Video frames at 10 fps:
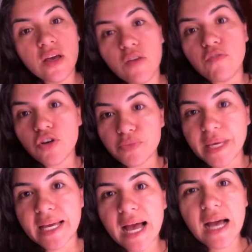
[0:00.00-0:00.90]
Vou no
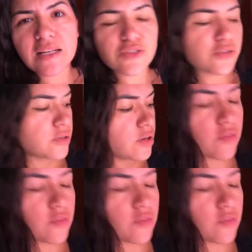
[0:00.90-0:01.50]
mercado,